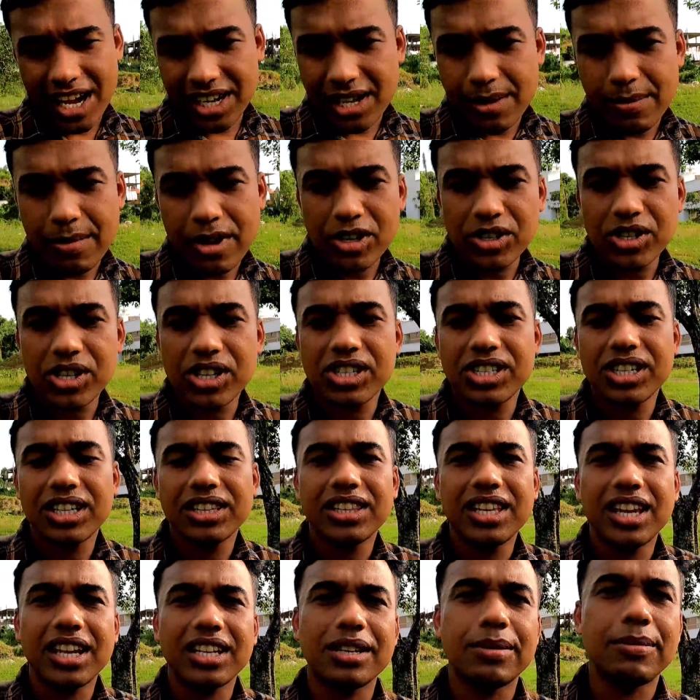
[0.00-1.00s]
একটা মানুষের
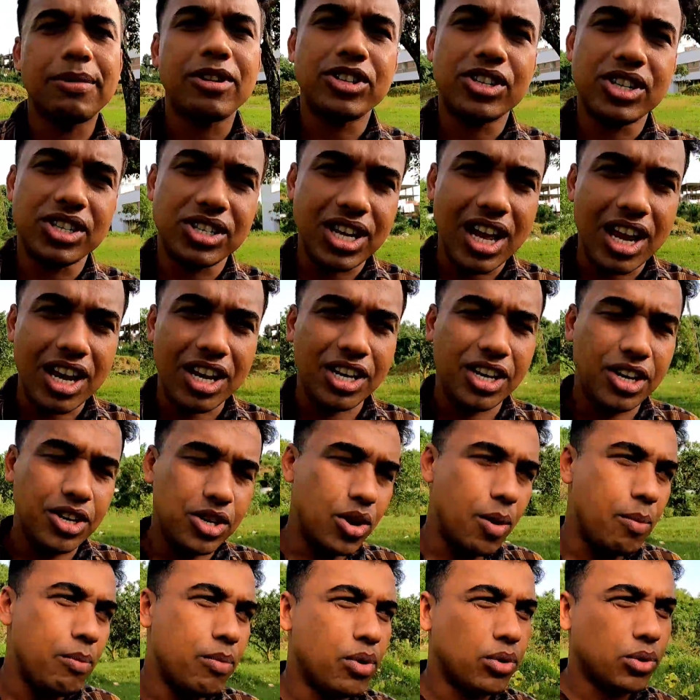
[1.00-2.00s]
সাথে একটা মানুষের শারীরিক
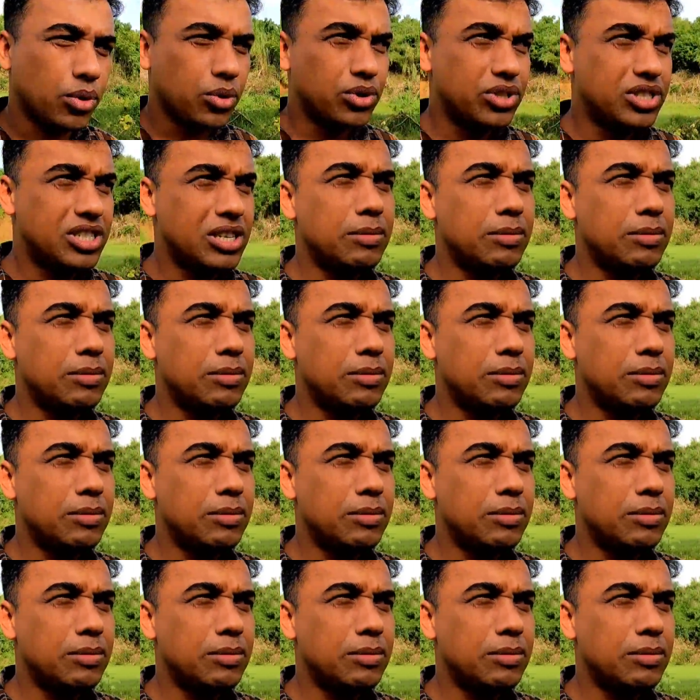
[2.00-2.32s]
সম্পর্ক